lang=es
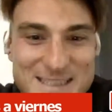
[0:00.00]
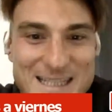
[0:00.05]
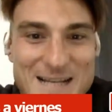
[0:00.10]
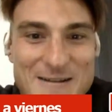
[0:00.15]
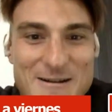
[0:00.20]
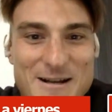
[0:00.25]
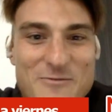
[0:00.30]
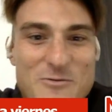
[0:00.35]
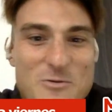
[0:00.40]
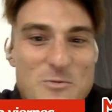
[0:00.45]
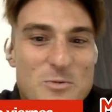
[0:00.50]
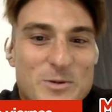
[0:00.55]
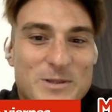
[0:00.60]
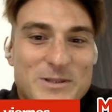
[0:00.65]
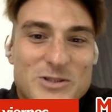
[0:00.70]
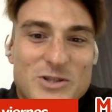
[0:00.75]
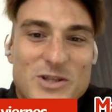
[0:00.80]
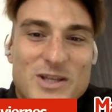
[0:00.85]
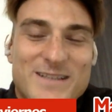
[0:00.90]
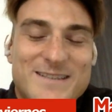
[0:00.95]
la verdad fue un
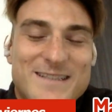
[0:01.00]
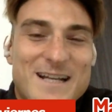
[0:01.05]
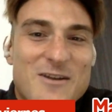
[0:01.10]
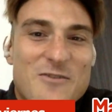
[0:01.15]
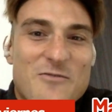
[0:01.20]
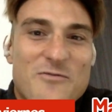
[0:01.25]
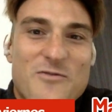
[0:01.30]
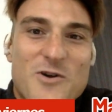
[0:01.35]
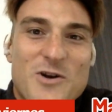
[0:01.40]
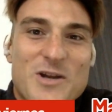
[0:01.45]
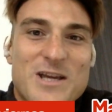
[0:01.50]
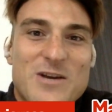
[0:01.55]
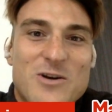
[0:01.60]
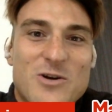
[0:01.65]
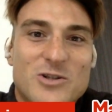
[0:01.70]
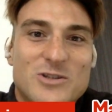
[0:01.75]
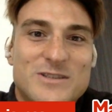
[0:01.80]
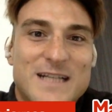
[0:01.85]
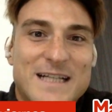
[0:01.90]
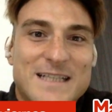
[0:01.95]
momento tan
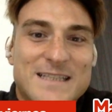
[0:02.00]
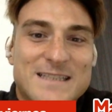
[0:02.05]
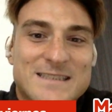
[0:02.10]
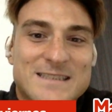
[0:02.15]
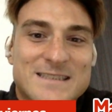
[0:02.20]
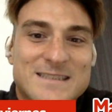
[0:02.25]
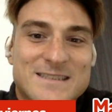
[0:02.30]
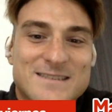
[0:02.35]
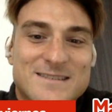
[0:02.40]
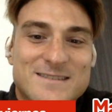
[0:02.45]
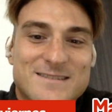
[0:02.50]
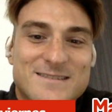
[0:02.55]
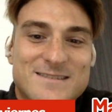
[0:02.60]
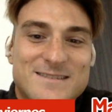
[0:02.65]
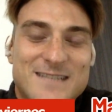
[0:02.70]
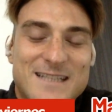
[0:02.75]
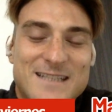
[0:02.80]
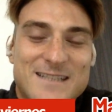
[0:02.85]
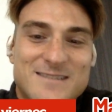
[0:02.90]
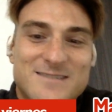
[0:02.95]
eufórico, tan,
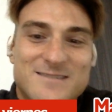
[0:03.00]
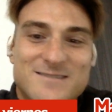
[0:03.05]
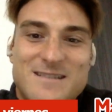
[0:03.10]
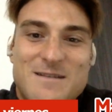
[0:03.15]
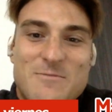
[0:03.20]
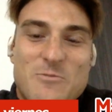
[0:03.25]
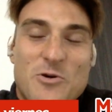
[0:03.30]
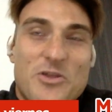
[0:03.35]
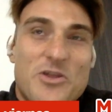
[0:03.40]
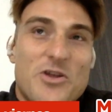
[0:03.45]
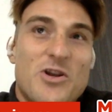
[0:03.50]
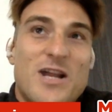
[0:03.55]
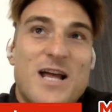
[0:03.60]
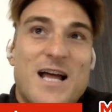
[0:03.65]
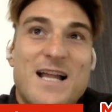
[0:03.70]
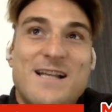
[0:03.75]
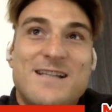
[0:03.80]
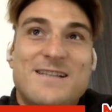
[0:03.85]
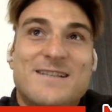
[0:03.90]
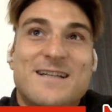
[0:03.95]
tan
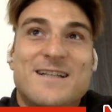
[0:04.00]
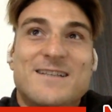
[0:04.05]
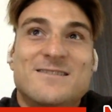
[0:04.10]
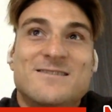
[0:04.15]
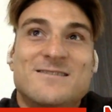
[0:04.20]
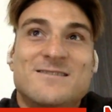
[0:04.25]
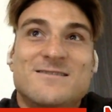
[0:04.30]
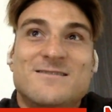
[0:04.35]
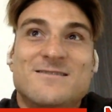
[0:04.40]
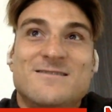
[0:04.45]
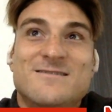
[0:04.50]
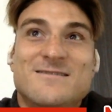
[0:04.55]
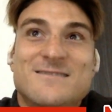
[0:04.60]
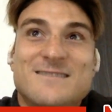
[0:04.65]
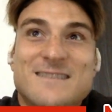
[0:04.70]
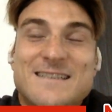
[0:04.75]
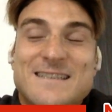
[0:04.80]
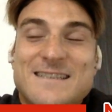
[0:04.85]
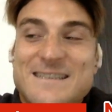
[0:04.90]
emocional, tan...